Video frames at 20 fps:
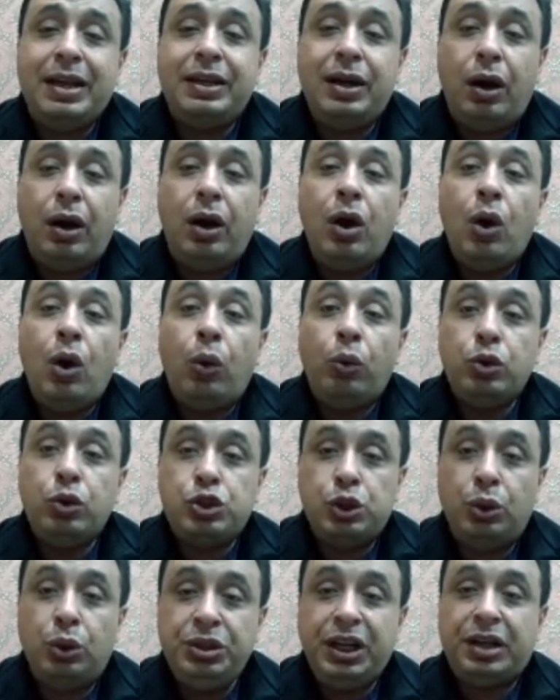ان
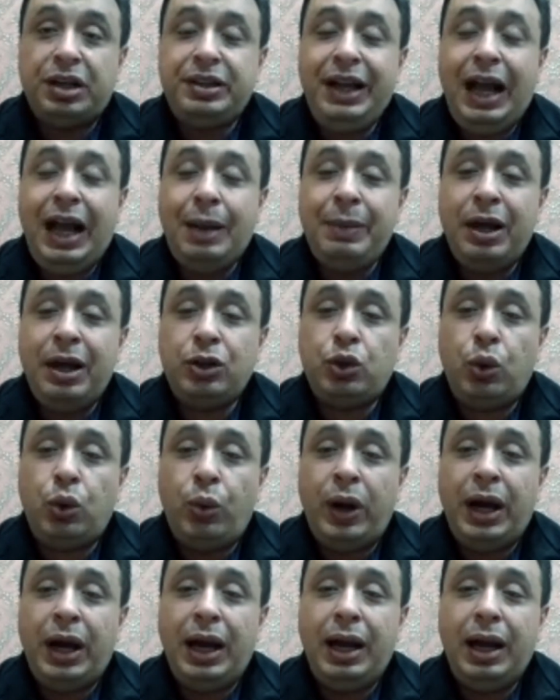وجود اقتحامات
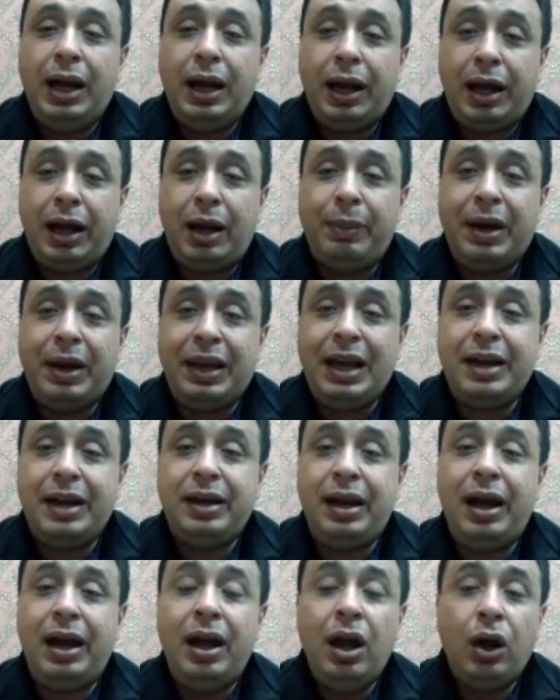هو آه، خبر
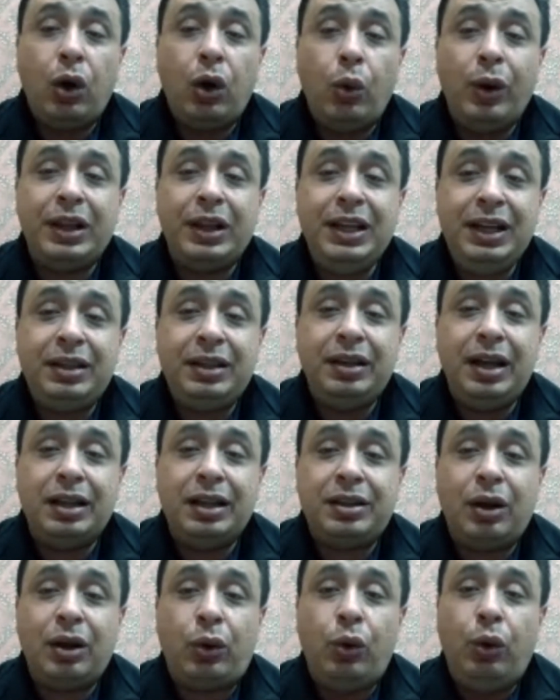لان قوات
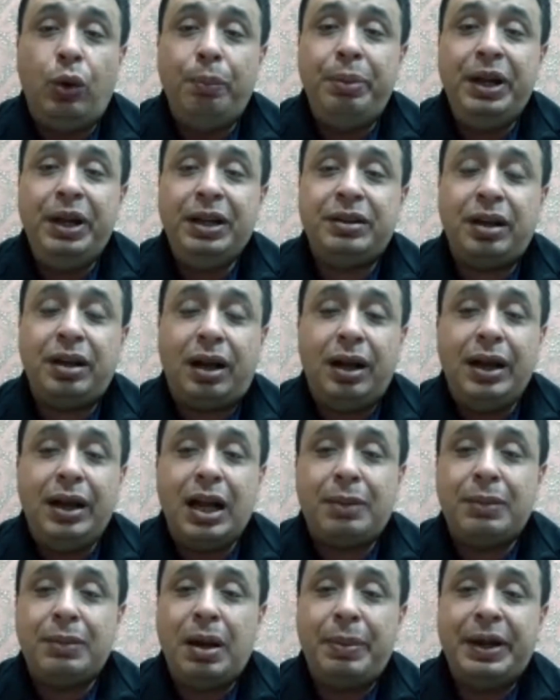الاحتلال تقوم
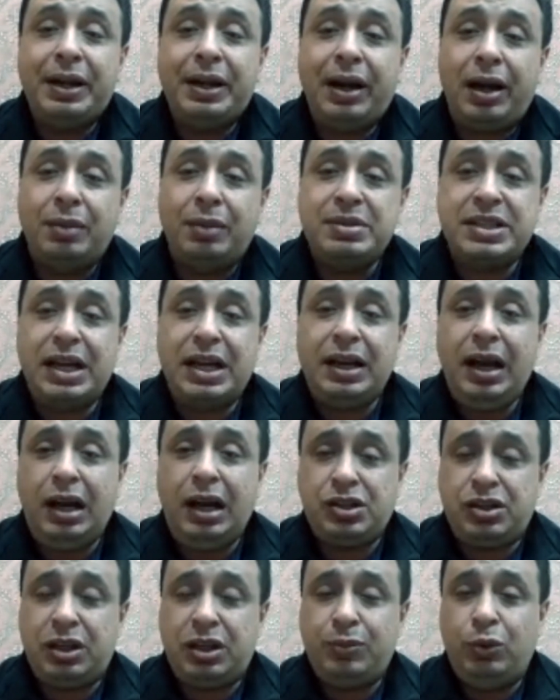باعتقالات ما بين خمسه الى
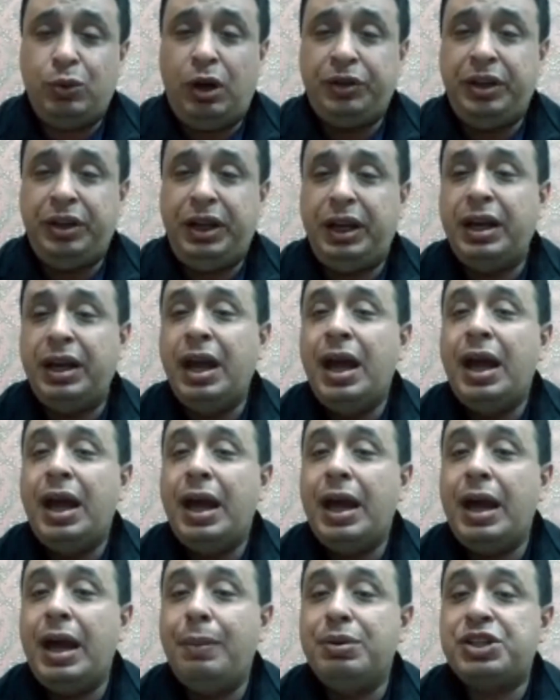عشره مواطنين
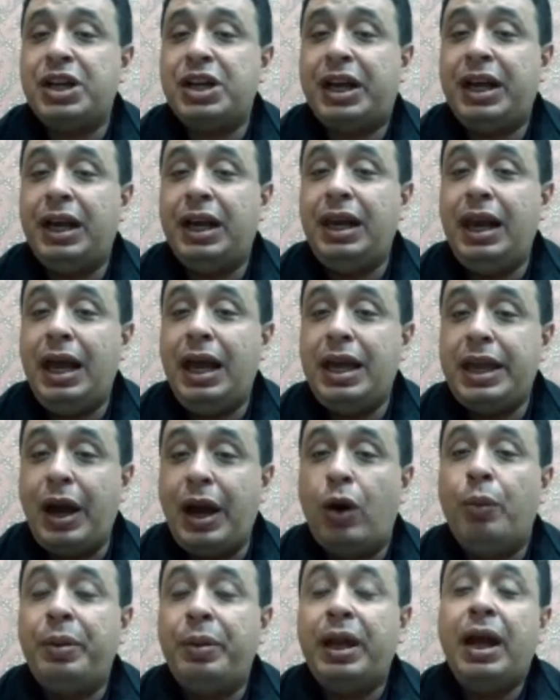آه، بشكل
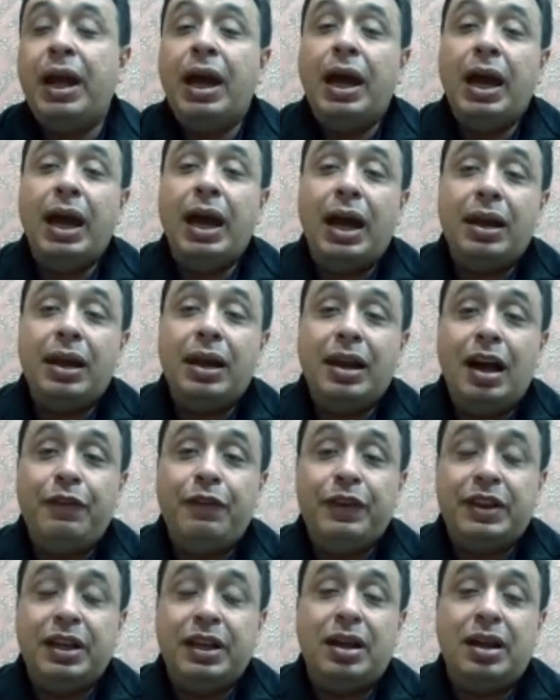يومي. آه،
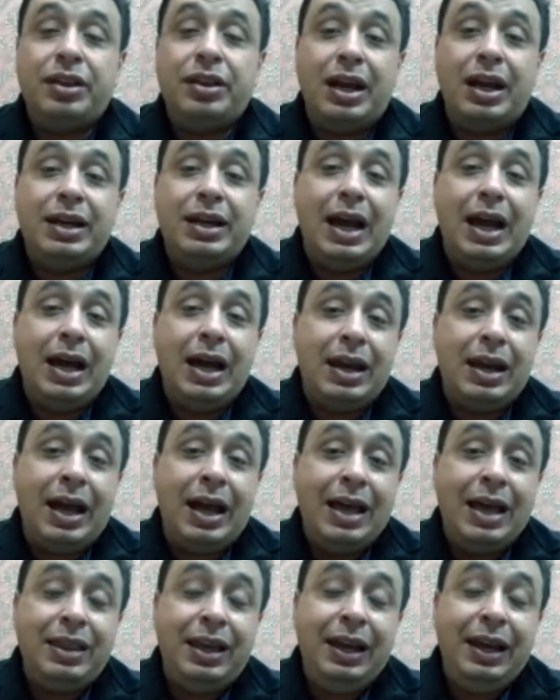اللافت للنظر ان ان
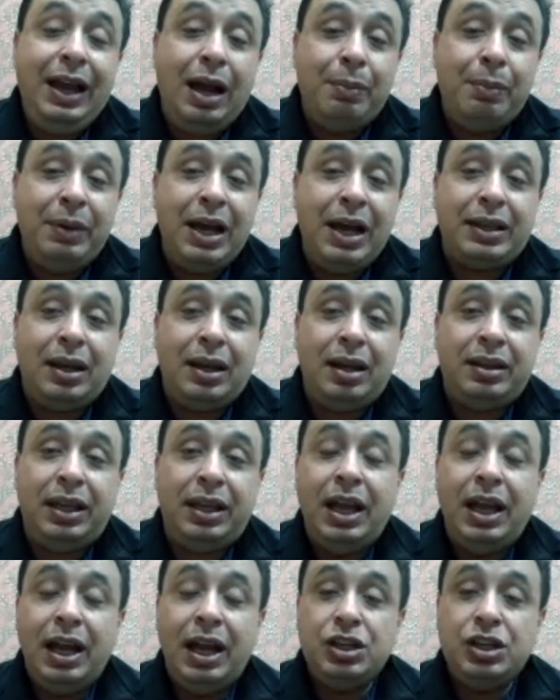هذه الحملات التي
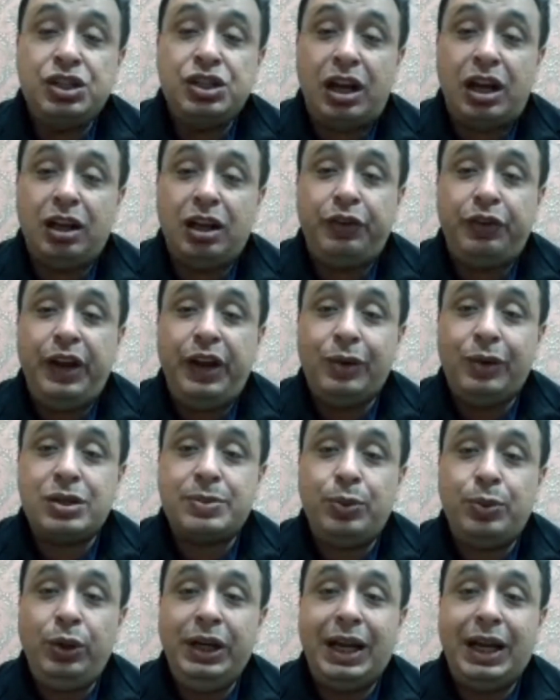جرت في
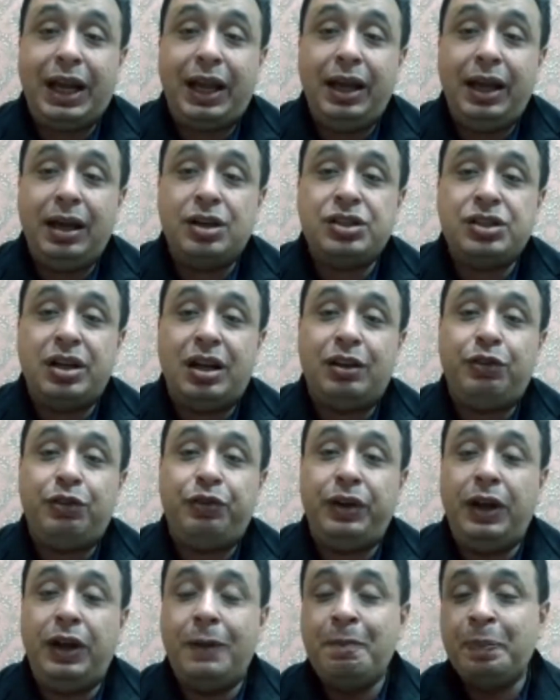الاسبوع الاخير جرت
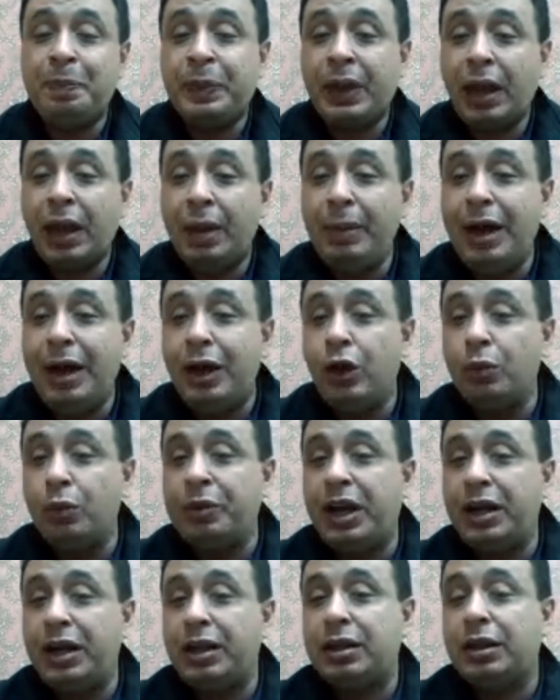في ما
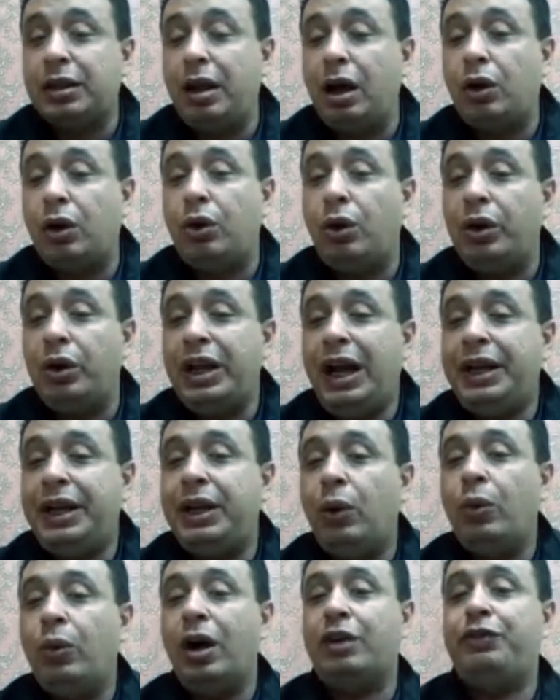يمكن اطلاقه يعني
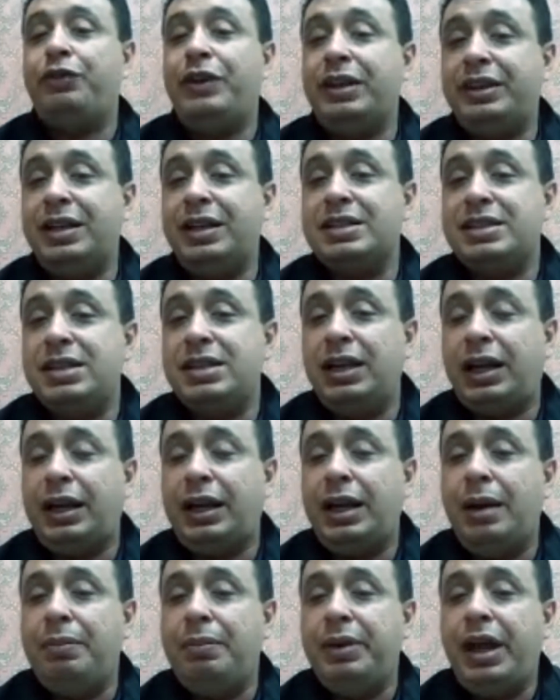وقف التنسيق
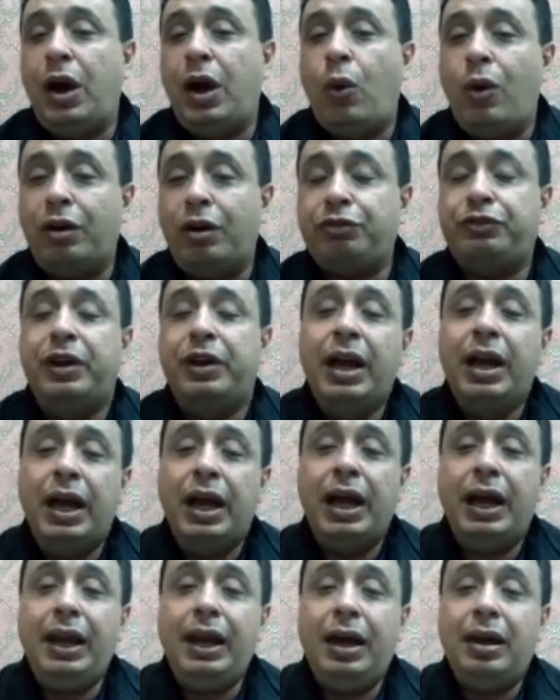الامني او وقف
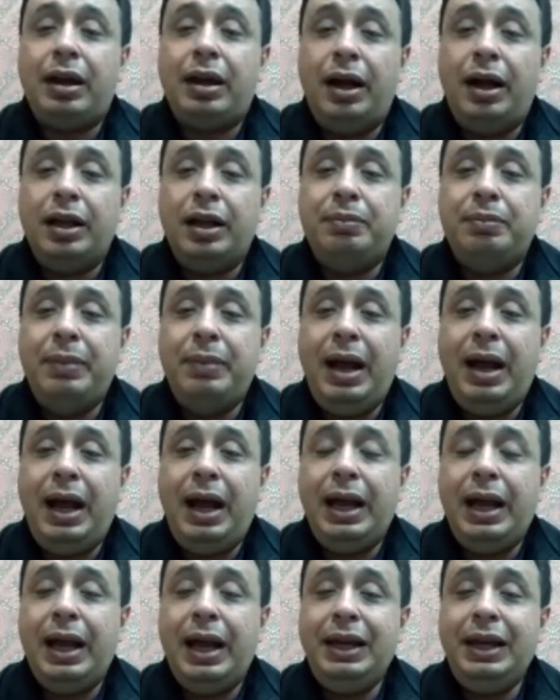العلاقات
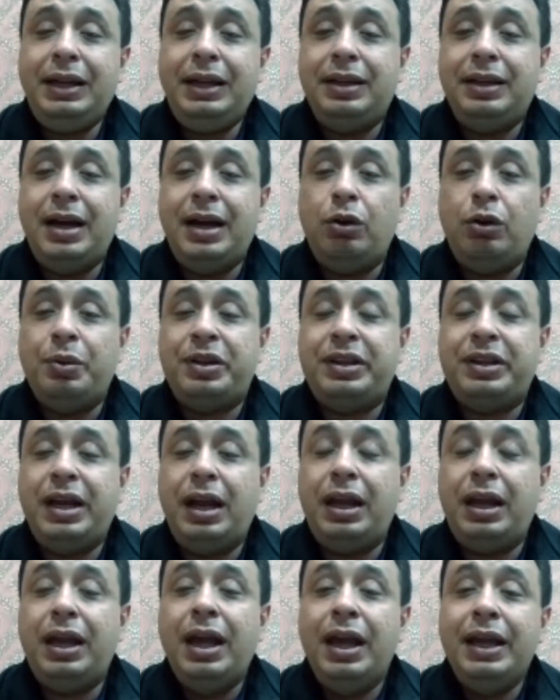مع الاحتلال
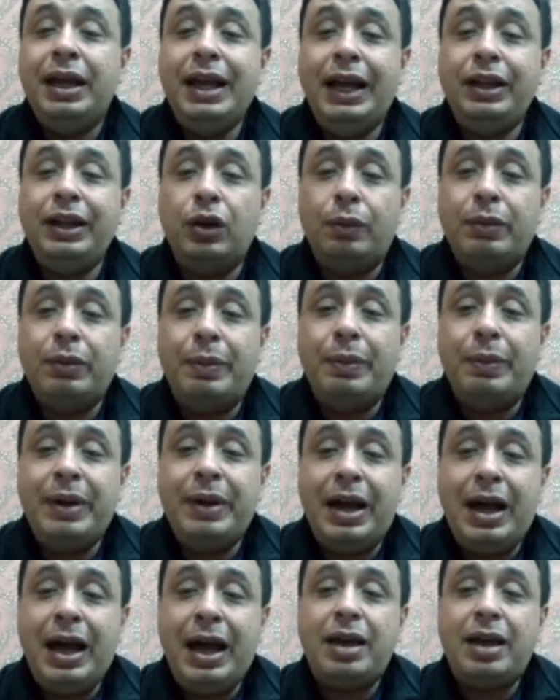وبالتالي يعني ربما
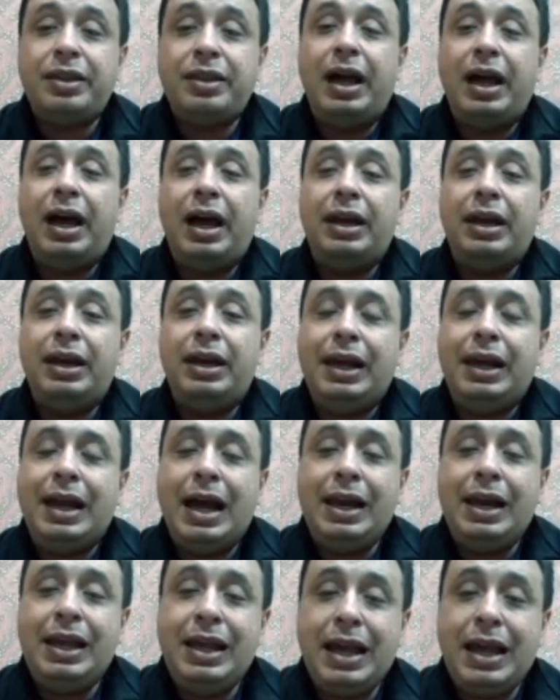هذا
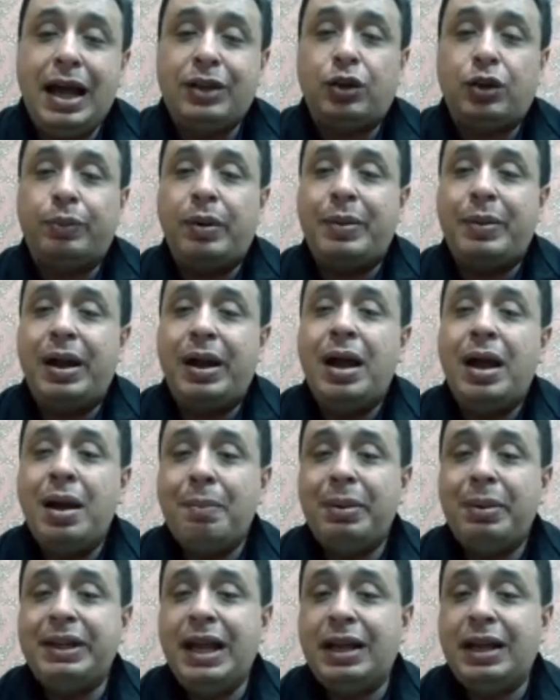الاليات ربما
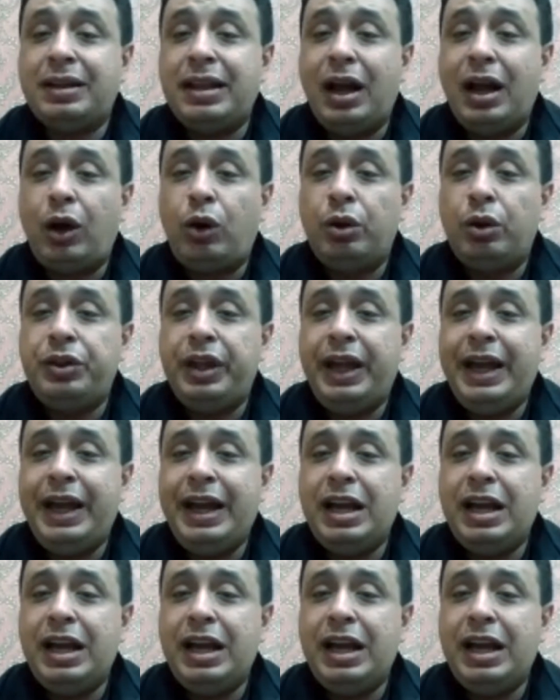بدات تاخذ نعم.